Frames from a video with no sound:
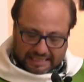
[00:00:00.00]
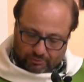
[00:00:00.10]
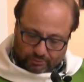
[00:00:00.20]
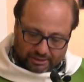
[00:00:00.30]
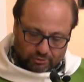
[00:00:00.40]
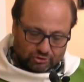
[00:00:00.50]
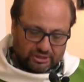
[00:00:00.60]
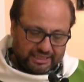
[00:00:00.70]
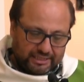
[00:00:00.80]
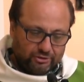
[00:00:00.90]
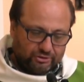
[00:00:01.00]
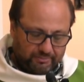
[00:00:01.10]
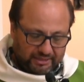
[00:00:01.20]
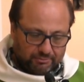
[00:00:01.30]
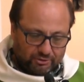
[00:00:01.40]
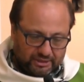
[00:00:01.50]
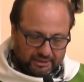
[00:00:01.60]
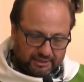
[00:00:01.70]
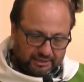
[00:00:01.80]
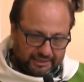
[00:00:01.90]
alguna cosa ahí que no terminamos de
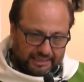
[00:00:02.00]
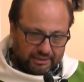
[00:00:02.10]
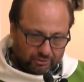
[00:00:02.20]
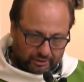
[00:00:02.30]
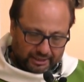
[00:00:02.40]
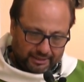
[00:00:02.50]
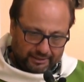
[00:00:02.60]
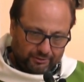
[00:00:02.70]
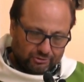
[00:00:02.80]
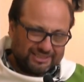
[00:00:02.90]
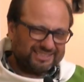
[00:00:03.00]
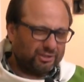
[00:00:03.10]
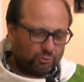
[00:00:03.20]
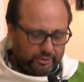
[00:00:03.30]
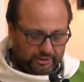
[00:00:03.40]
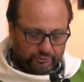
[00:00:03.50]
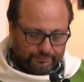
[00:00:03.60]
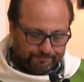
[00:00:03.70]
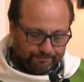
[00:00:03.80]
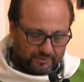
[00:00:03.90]
entender, algo que nos hace
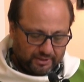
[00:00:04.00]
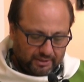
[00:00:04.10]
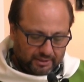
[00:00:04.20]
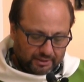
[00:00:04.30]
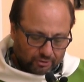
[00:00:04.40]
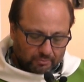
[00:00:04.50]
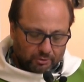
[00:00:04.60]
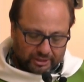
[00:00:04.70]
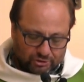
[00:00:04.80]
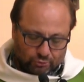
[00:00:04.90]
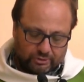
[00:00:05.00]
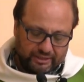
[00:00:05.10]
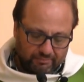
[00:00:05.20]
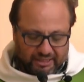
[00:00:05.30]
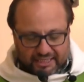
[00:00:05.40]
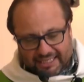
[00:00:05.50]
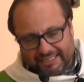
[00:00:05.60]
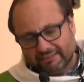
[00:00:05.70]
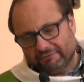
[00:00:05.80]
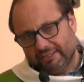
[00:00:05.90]
ruido. Cómo Jesús termina,
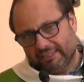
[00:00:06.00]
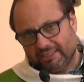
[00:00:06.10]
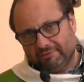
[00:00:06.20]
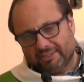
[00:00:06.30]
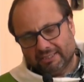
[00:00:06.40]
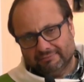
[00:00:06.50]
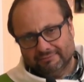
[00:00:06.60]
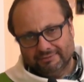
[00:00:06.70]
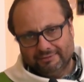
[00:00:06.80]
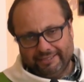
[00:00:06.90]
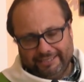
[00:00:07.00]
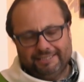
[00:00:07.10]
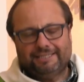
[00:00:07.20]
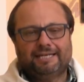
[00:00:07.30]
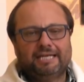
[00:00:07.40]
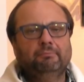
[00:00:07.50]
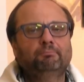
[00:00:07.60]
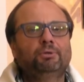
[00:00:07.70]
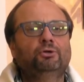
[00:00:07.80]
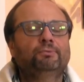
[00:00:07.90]
en definitiva, en este
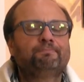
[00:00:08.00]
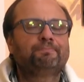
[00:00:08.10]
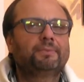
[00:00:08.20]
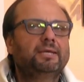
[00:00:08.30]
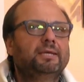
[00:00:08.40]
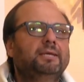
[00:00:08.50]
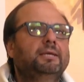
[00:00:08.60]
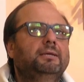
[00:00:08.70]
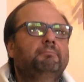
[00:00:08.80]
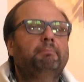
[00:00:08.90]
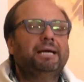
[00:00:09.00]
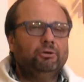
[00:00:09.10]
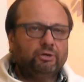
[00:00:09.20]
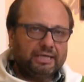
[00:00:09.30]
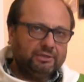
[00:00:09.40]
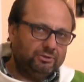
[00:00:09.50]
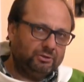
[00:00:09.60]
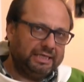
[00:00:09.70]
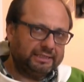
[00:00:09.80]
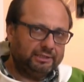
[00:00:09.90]
ejemplo,
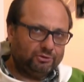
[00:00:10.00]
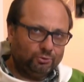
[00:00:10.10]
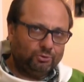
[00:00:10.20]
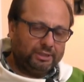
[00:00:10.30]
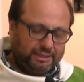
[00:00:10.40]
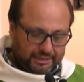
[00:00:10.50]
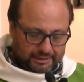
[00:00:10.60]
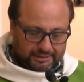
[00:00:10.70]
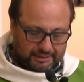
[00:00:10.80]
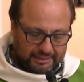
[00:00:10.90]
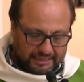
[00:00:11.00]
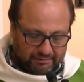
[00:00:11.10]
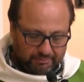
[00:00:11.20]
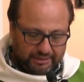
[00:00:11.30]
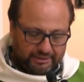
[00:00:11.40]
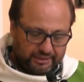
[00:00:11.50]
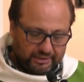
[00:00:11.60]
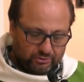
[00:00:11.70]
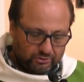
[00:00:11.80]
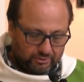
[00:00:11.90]
valorando la actitud de este
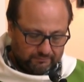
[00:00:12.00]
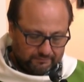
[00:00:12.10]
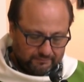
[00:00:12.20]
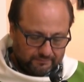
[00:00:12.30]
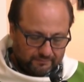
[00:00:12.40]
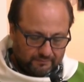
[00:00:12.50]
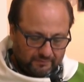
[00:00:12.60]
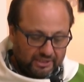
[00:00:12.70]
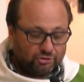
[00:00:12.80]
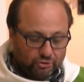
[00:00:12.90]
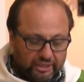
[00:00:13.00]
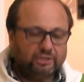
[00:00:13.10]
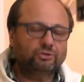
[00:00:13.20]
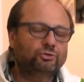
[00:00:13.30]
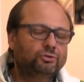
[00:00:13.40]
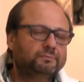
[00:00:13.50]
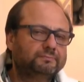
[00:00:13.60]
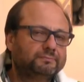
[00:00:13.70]
administrador deshonesto.